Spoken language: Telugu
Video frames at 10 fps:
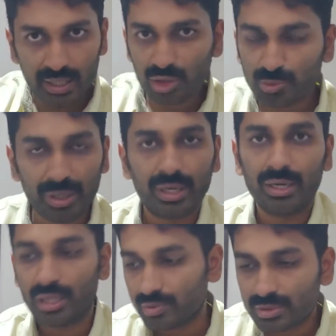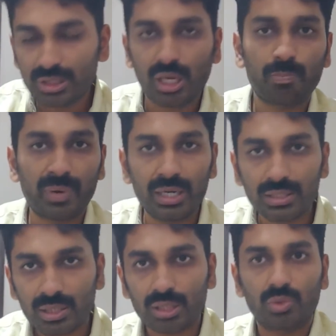ఏదైనా స్పిన్ అంటాం టప్
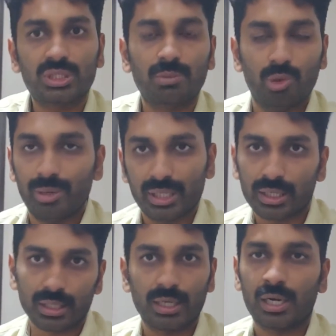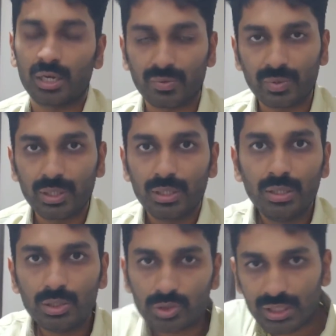ఆడిన తర్వాత వచ్చే మూమెంటే టర్న్ అంటాం
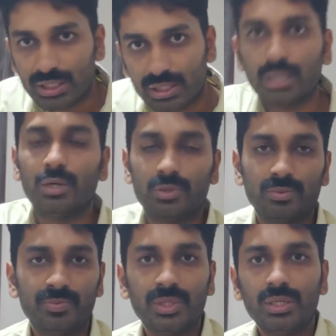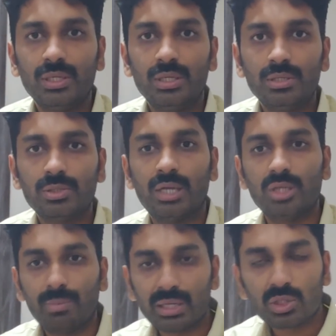సో అది టర్న్ అవుట్ సో
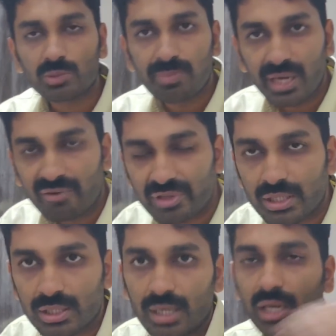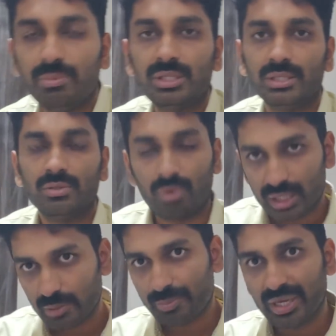ఆంజలో మ్యాథ్యూస్ ప్లేట్ ఫర్ ద టర్న్ అనిపించింది
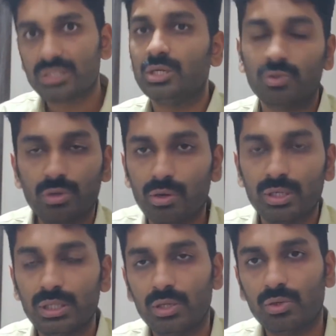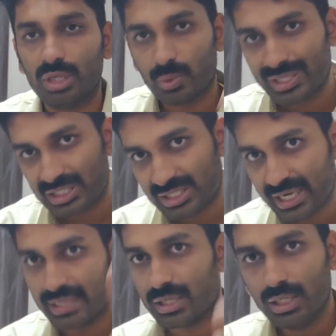ఒకటి పేస్ ఎక్కువగా ఉండింది రెండు ఇట్ వన్
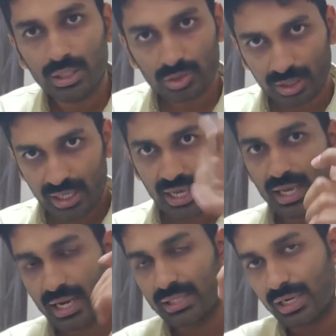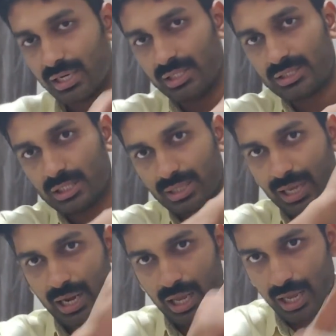స్ట్రైట్ సో ఇలా ఇలా అయితే రిలీజ్
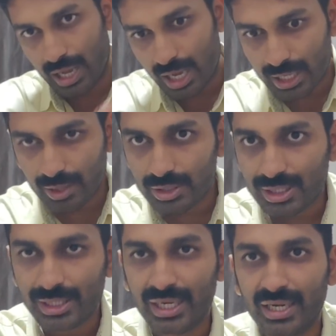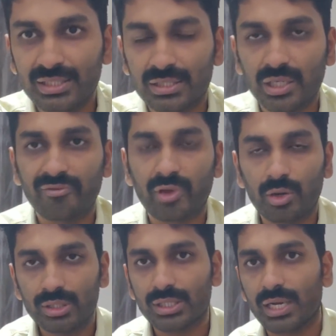చేసాడు అలాగే వచ్చి అదే ట్రాజెక్టరీని
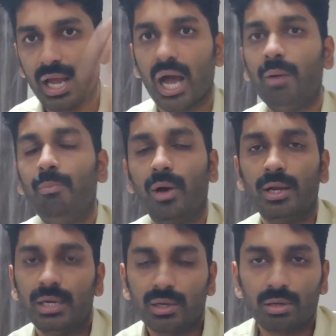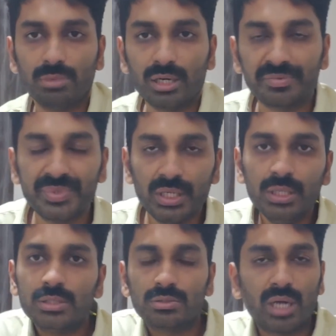ఫాలో అవుతుంది దాన్ని ఆమ్ బాల్ అంటాం అనమాట
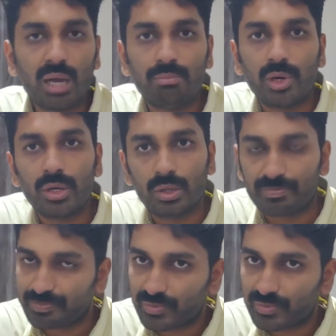సో ఆమ్ బాల్లో